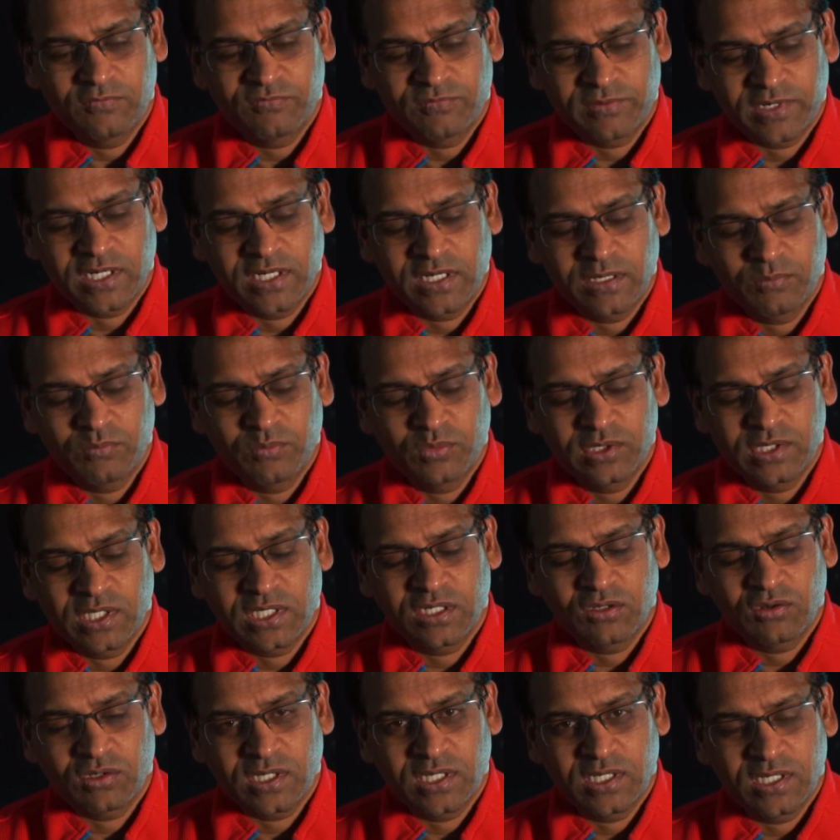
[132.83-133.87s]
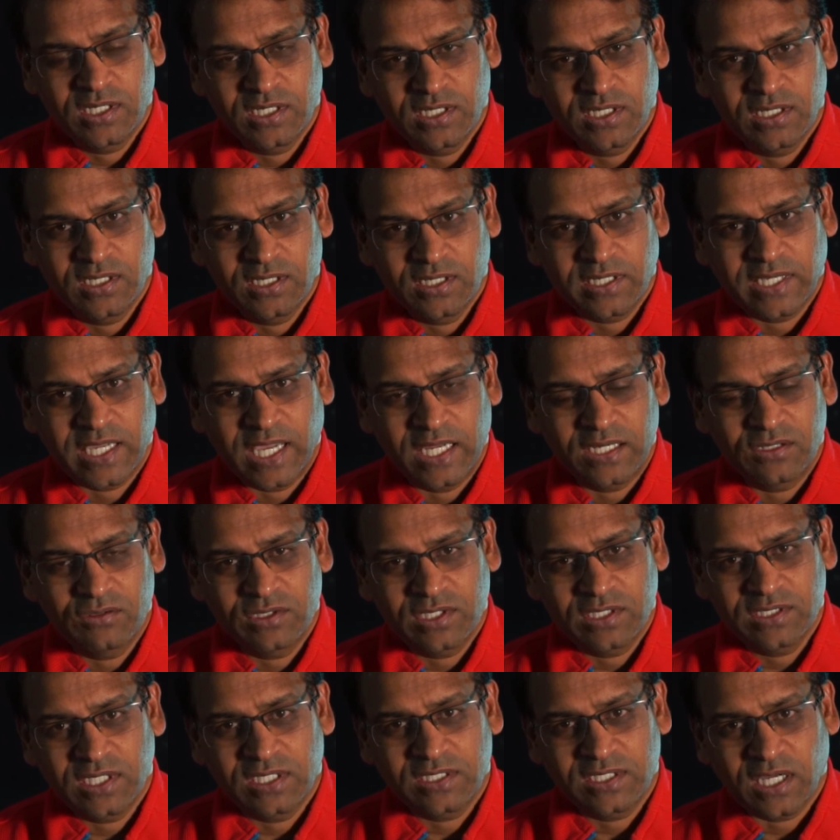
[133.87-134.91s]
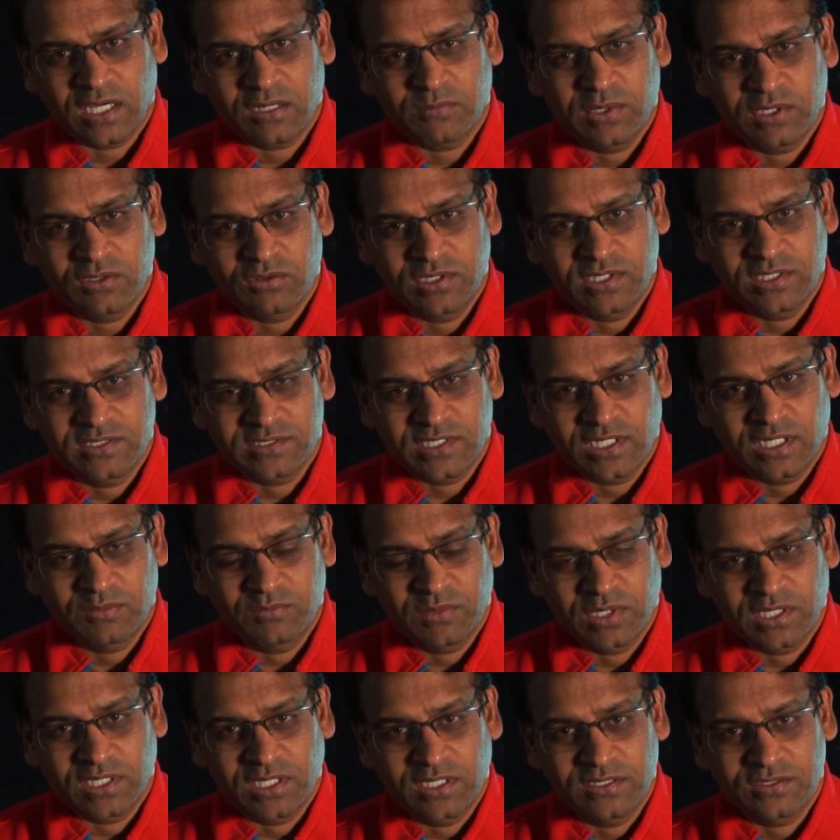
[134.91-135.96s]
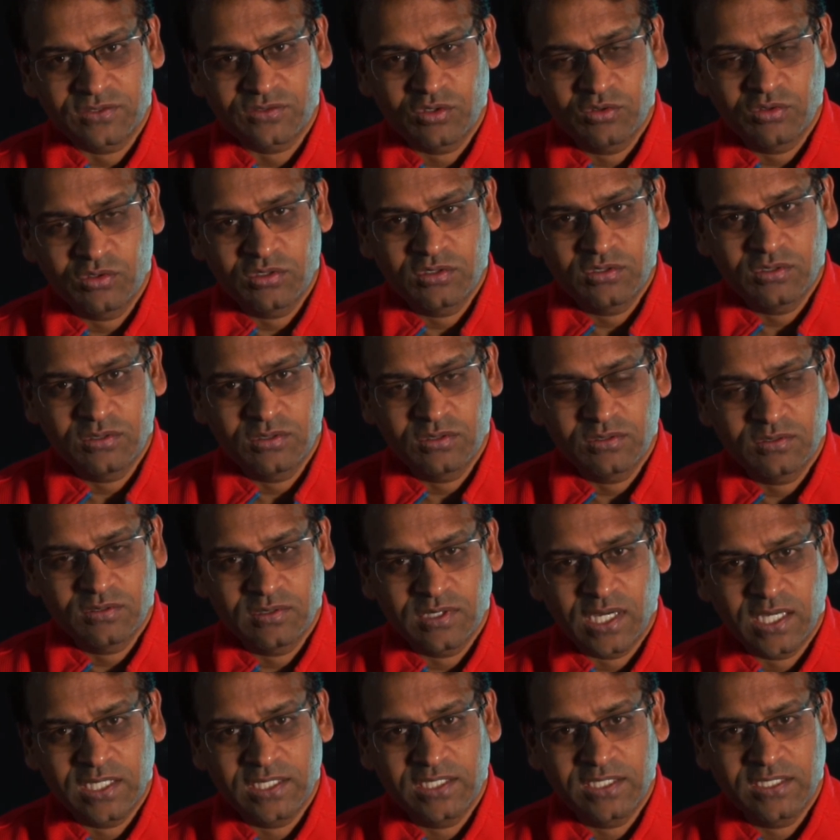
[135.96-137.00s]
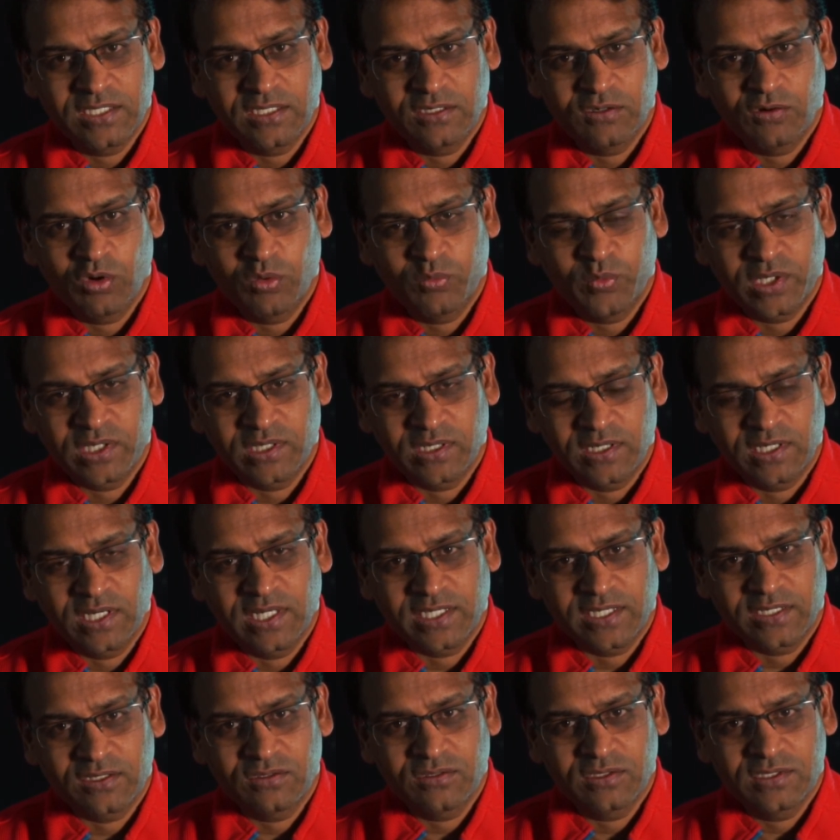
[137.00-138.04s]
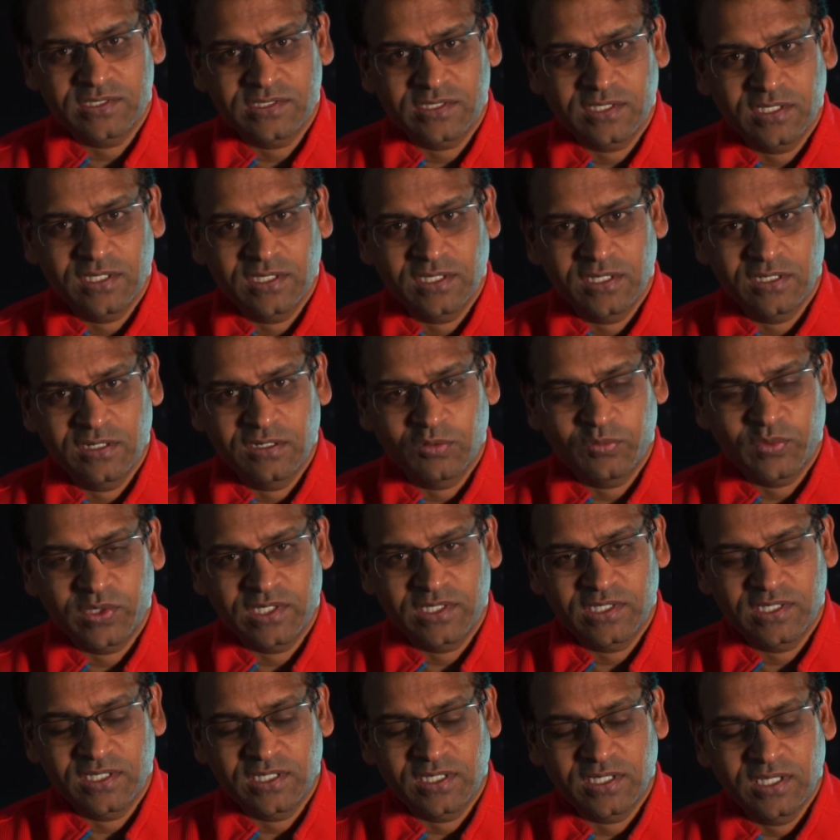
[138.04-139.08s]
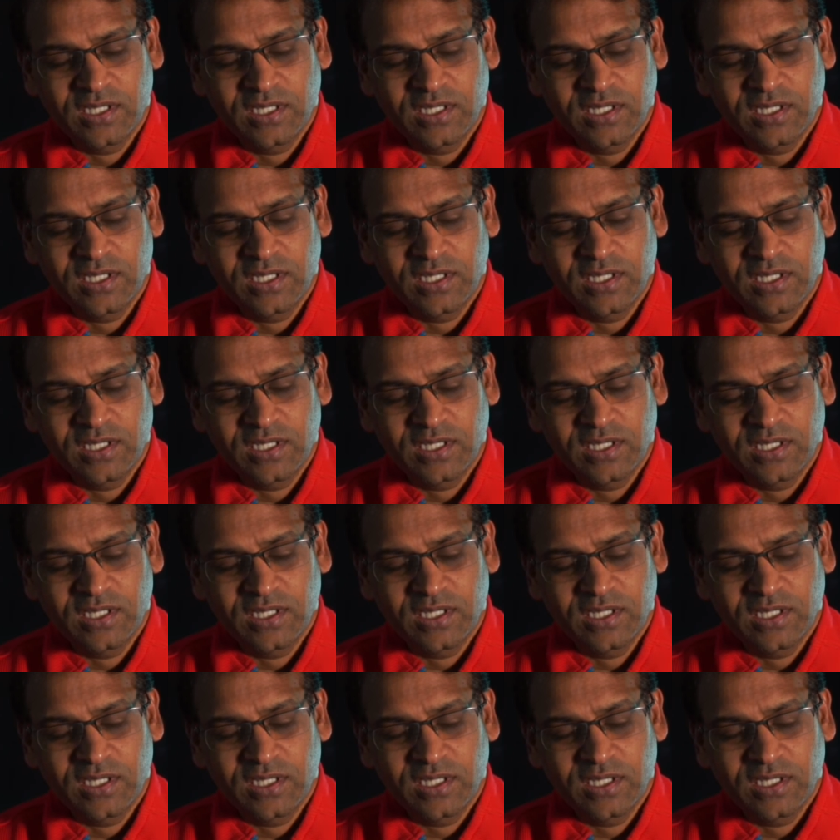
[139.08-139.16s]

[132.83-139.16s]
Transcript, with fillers: ఫ్రెండ్ ముందట ఒక క్యాన్ ఉంటే దాన్ని టక్మన్ కొట్టేస్తాడు అనమాట సో అది ఓపెన్ లైక్ యూనో ఇట్స్ ఓపెన్ ఎండింగ్